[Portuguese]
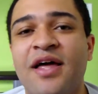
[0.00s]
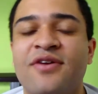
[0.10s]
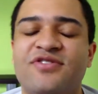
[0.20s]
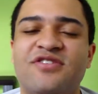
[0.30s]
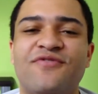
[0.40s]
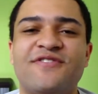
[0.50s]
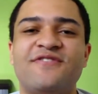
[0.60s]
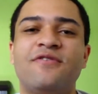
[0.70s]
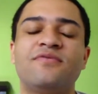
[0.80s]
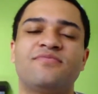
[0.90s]
Não sei se vocês
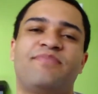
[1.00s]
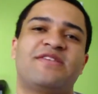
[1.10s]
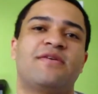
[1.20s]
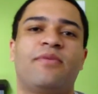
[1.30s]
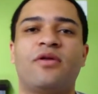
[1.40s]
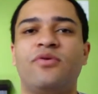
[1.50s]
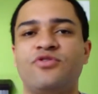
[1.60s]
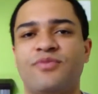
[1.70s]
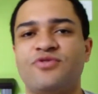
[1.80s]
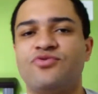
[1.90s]
estão percebendo
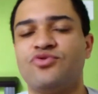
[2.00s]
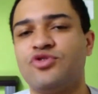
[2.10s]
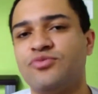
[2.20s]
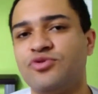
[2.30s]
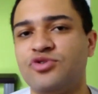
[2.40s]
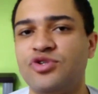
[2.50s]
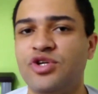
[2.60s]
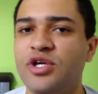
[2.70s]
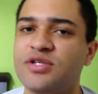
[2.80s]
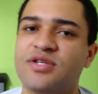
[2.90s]
isso, mas nos últimos
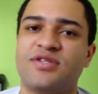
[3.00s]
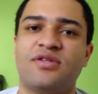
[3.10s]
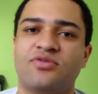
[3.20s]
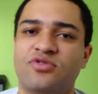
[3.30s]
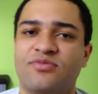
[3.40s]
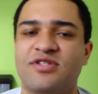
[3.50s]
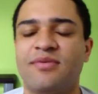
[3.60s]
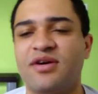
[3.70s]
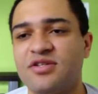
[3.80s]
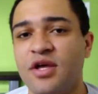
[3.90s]
dias, assim, nas últimas
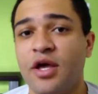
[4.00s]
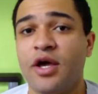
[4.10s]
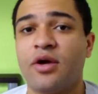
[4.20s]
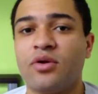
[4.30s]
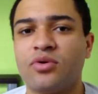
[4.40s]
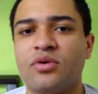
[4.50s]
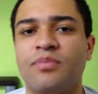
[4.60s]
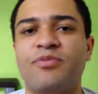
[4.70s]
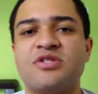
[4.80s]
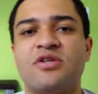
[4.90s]
semanas, eu não estou
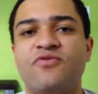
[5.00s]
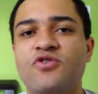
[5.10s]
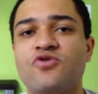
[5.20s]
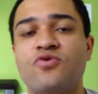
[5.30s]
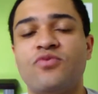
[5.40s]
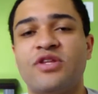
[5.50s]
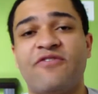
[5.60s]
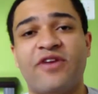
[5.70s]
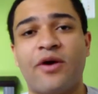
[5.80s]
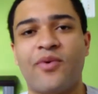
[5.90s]
postando vídeo com muita
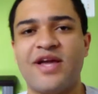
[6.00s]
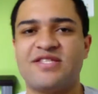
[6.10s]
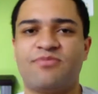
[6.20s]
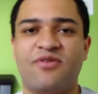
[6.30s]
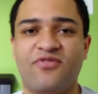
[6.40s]
frequência,